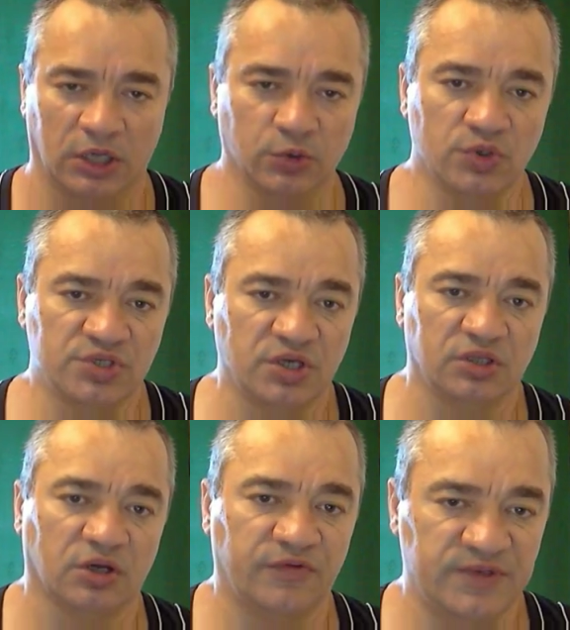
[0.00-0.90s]
относится
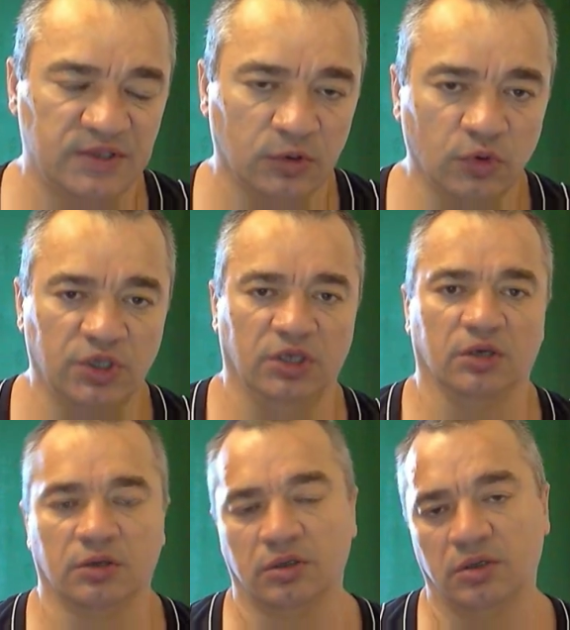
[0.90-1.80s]
это к
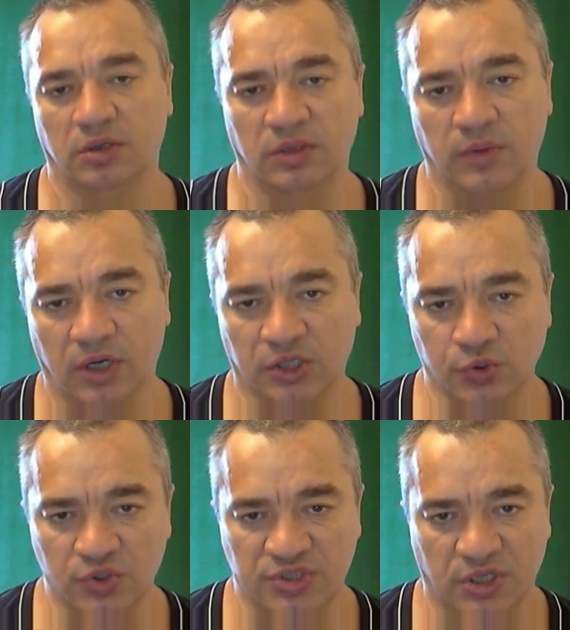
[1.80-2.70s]
физиологии, либо
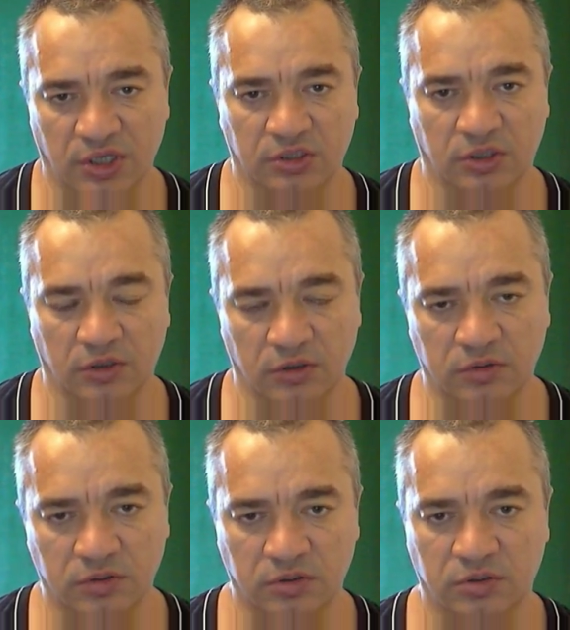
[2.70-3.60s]
относится это
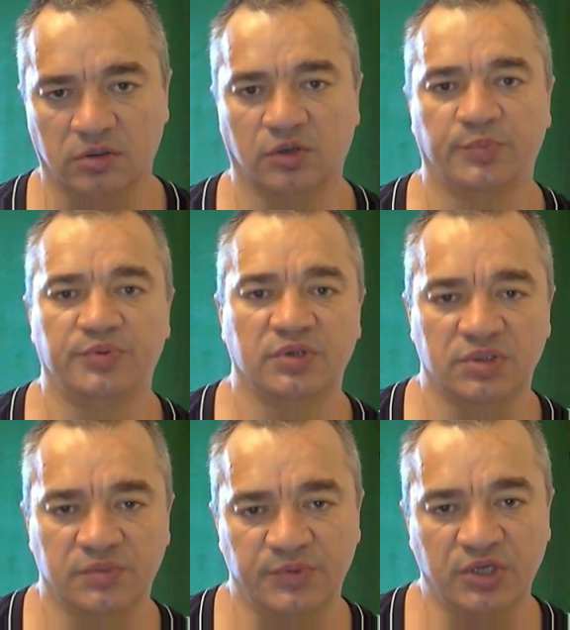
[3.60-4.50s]
э,
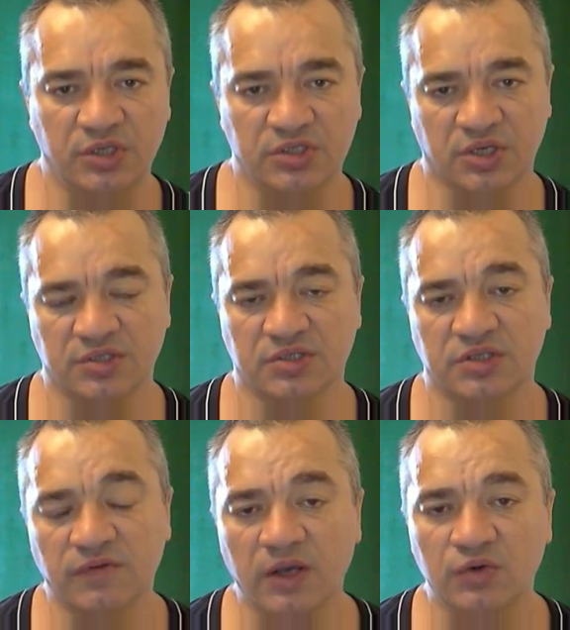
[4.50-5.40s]
психическая
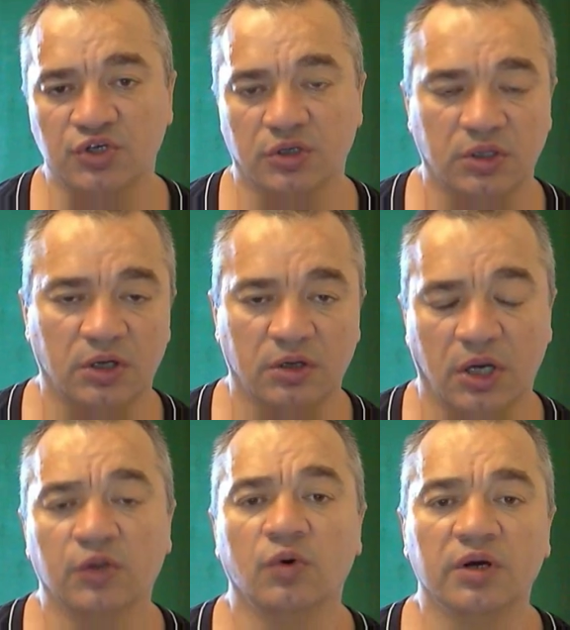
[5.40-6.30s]
составляющая, так
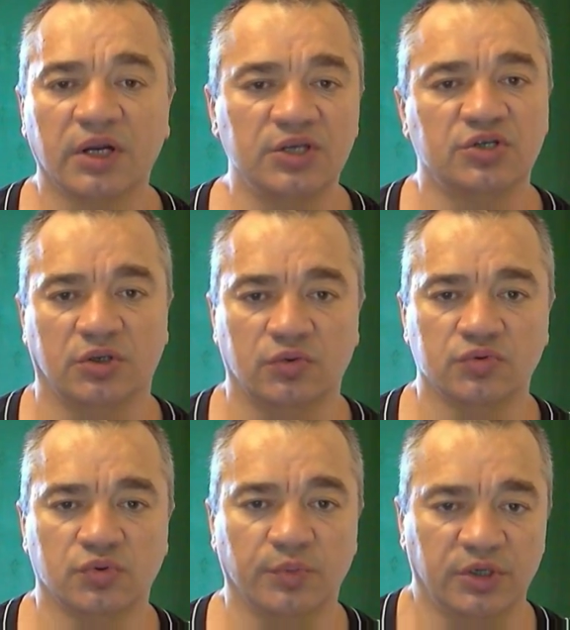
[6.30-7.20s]
оно ограничит
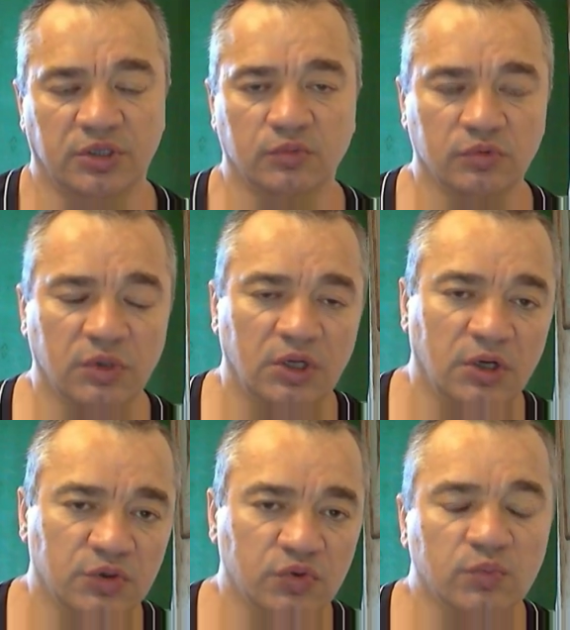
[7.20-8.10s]
нагрузку. Поэтому
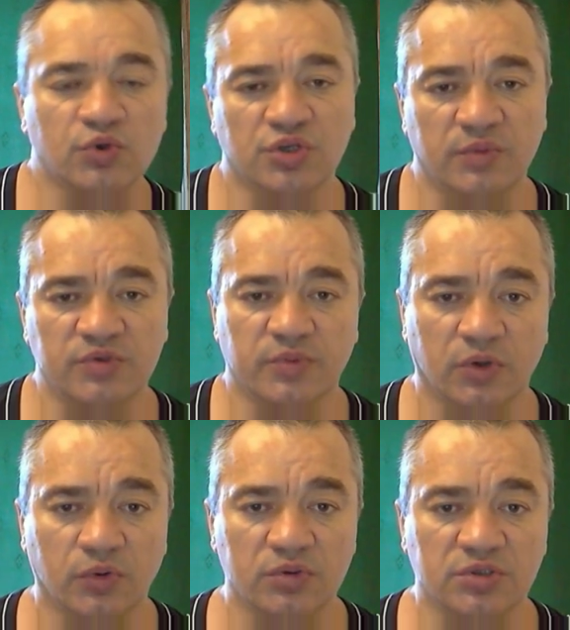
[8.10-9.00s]
тут можно не
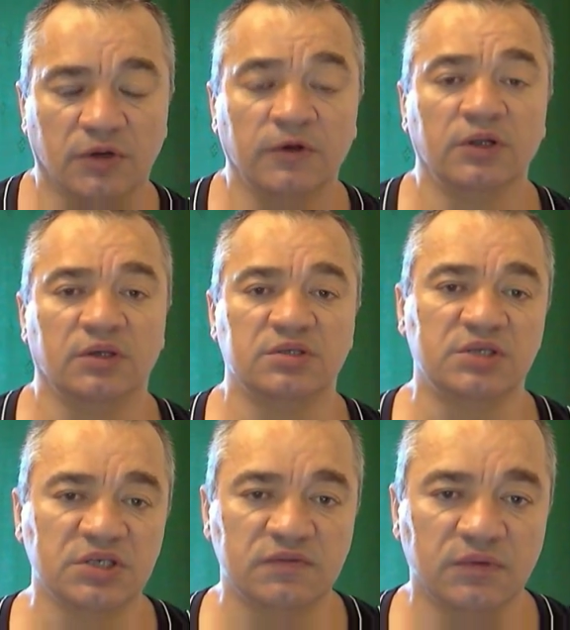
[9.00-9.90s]
беспокоиться.
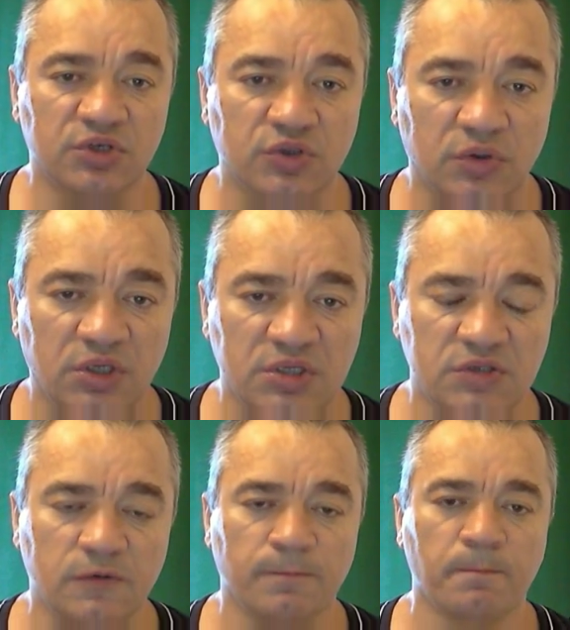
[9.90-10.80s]
Естественно, что
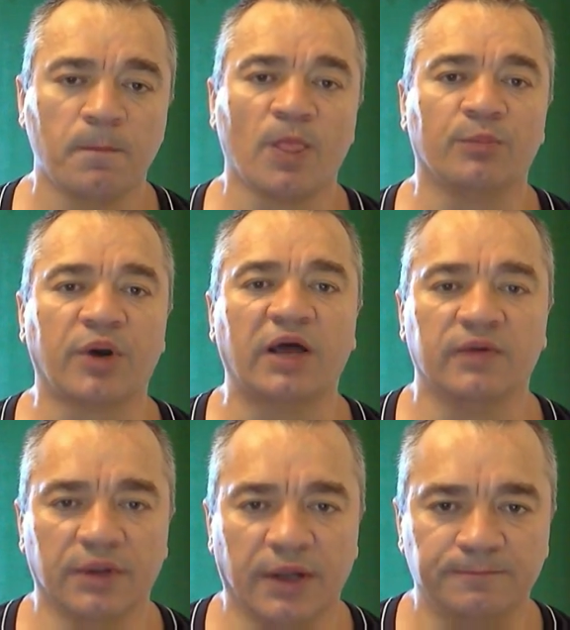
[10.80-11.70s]
есть
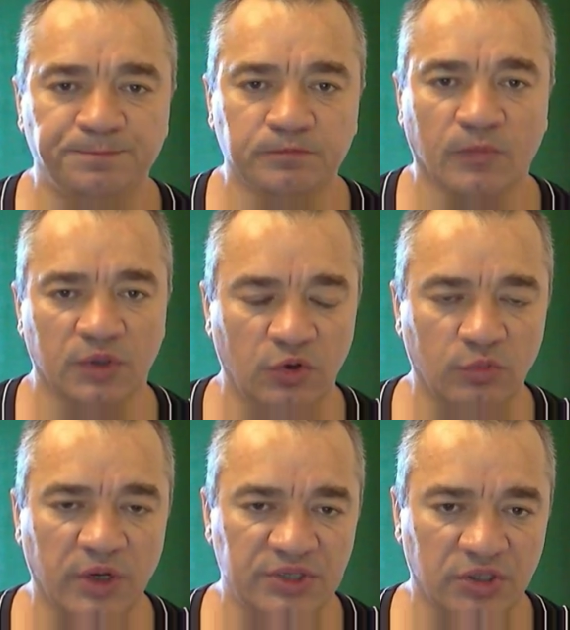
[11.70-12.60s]
правила.
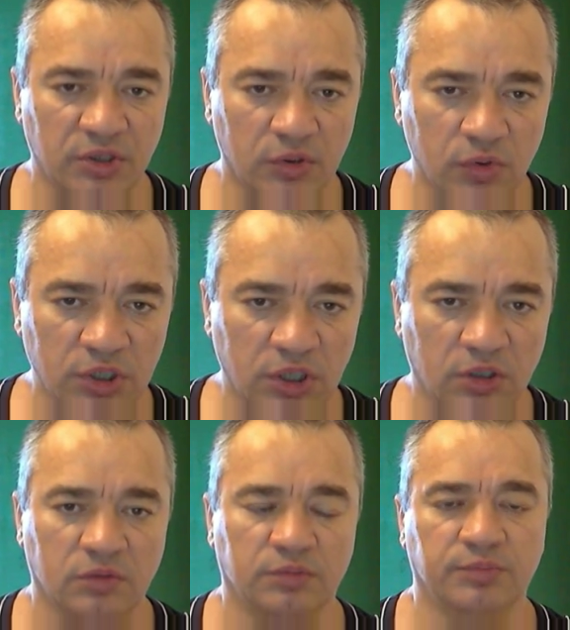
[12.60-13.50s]
Любая
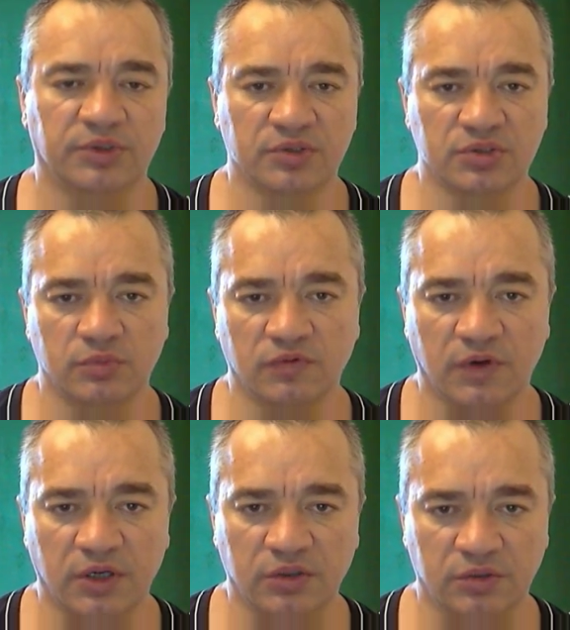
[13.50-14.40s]
технология
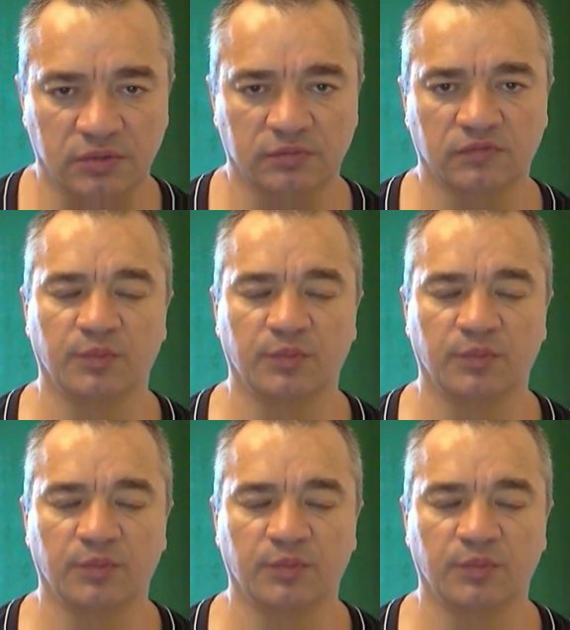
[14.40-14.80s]
подразумевает